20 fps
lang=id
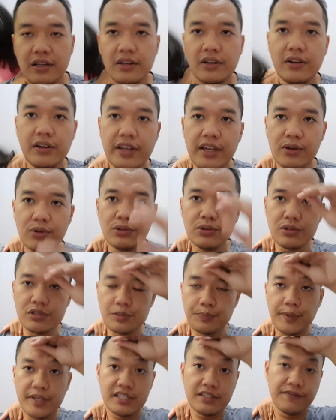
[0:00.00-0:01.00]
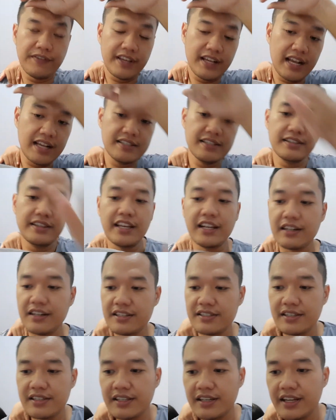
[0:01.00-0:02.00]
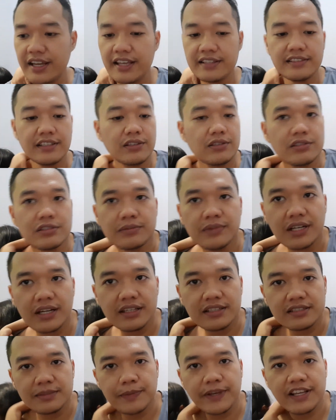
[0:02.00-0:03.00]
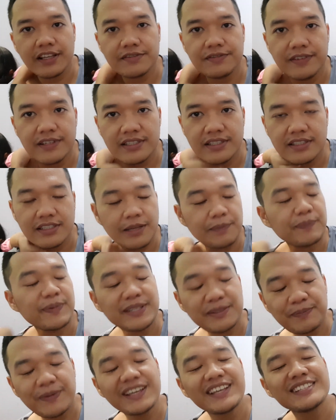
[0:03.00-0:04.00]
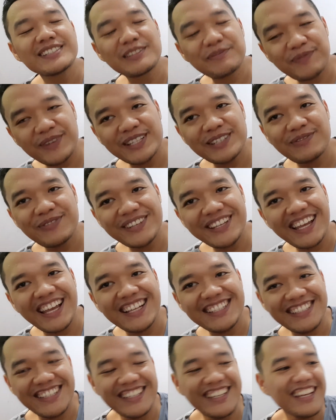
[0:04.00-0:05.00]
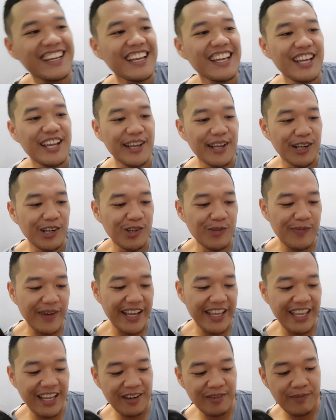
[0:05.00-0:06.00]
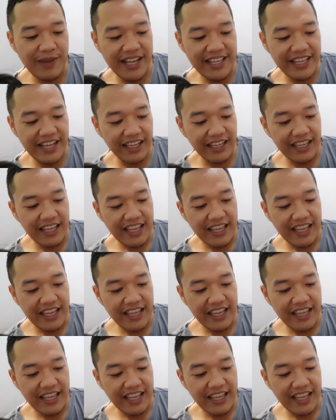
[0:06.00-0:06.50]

Oke, untuk spesifikasi teknisnya, jadi headset itu sebenarnya spesifikasinya lumayan banyak.